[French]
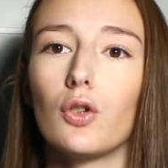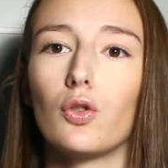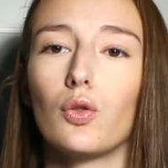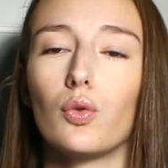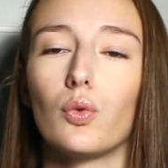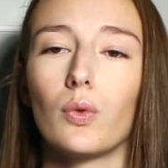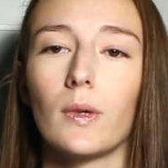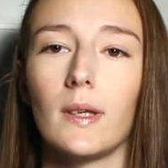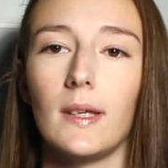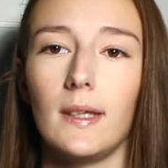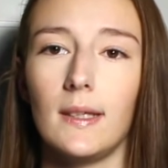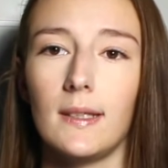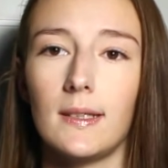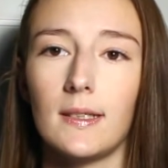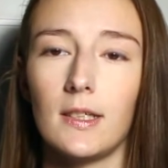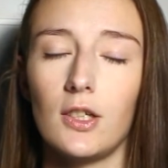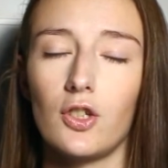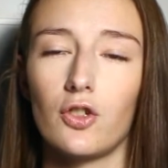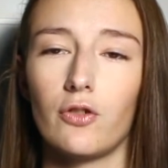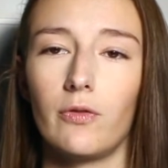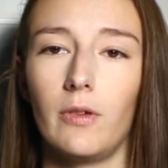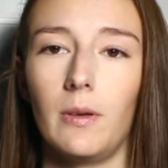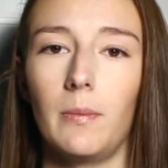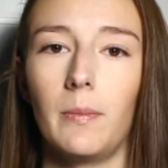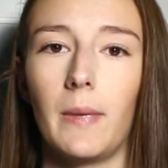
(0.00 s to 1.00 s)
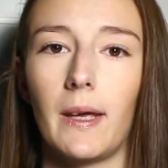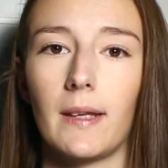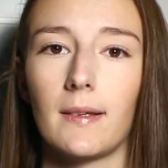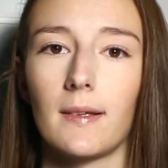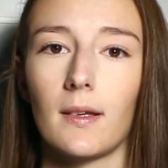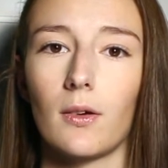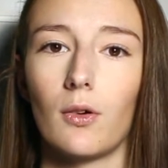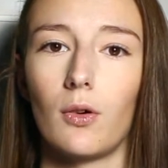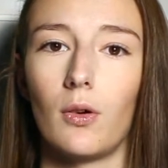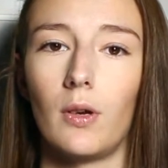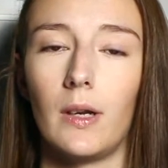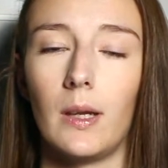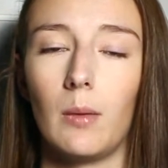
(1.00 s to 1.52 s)
Donc ici je vais
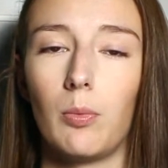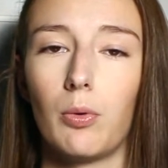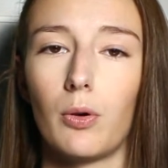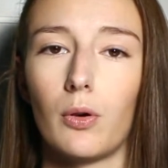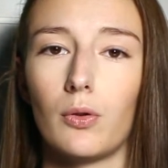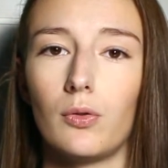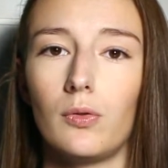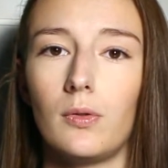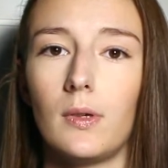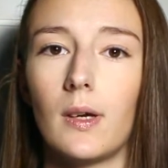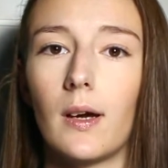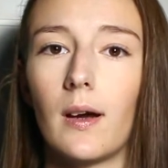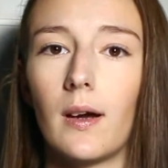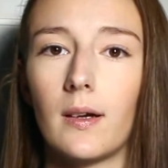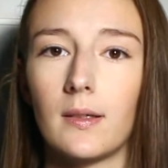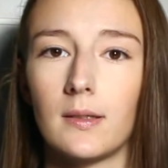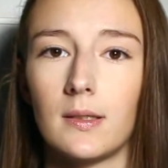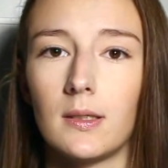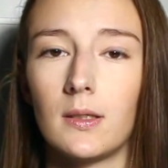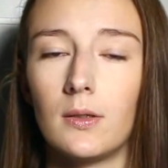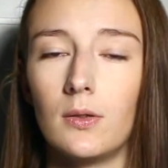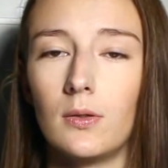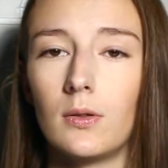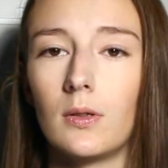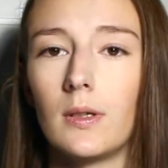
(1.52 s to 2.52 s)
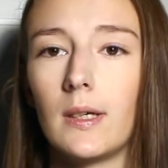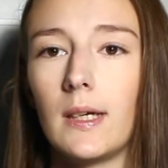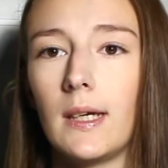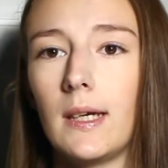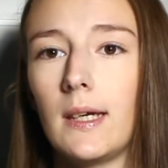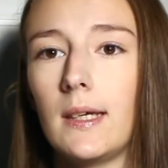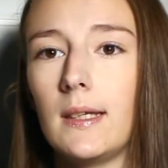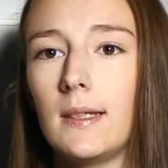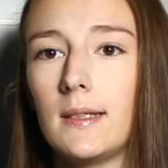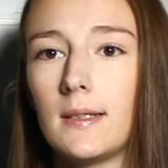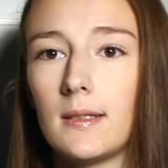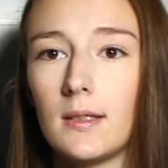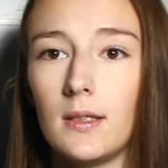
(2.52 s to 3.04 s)
mettre euh, les produits Indigo et
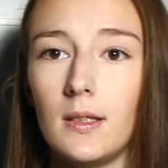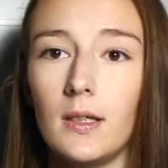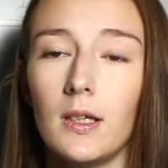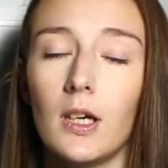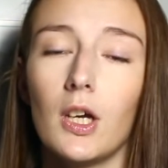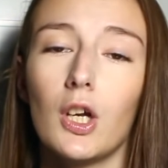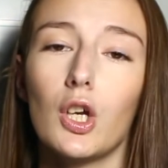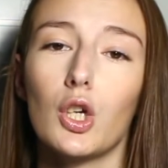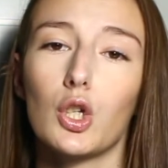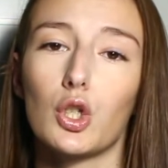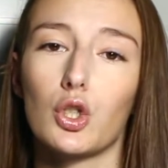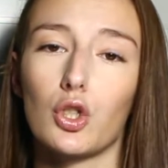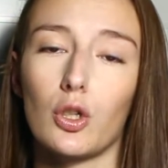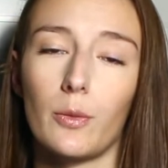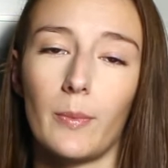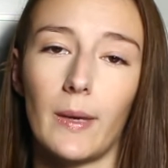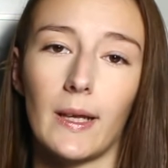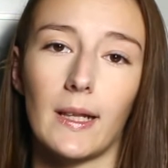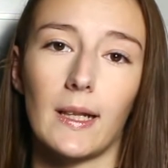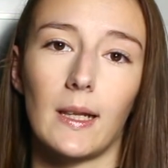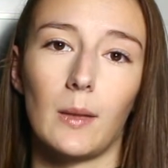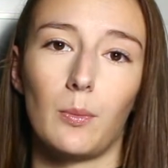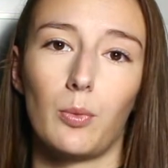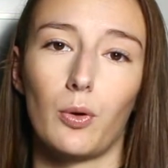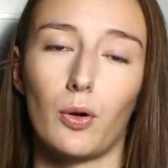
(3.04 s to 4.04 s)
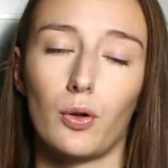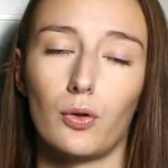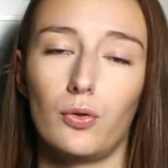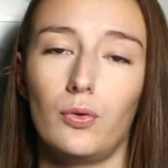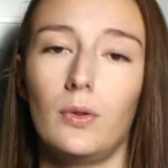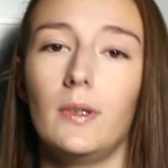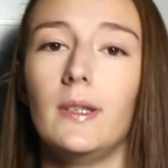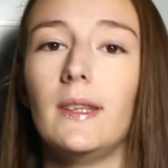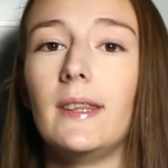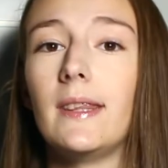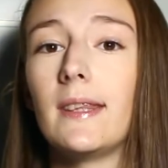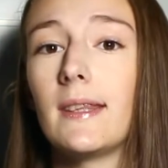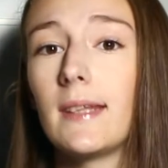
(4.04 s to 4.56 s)
ici je vais mettre les
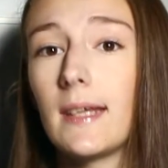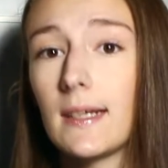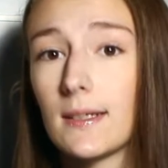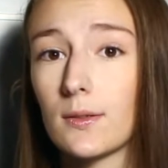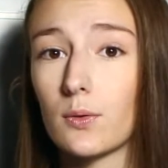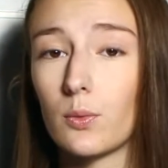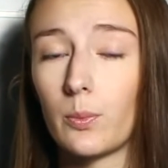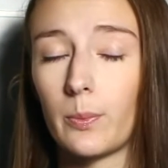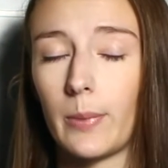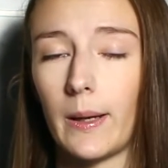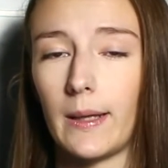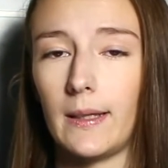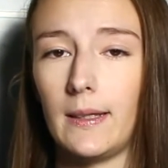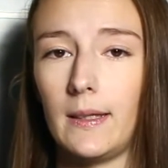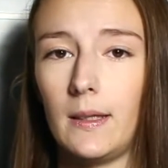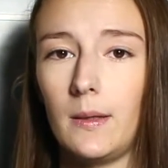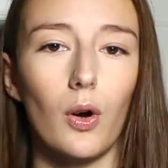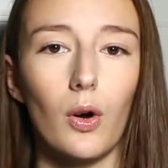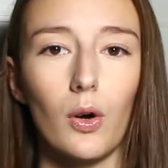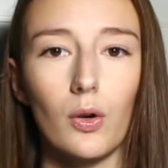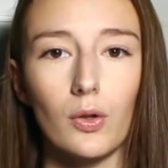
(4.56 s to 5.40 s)
produits Nails Company.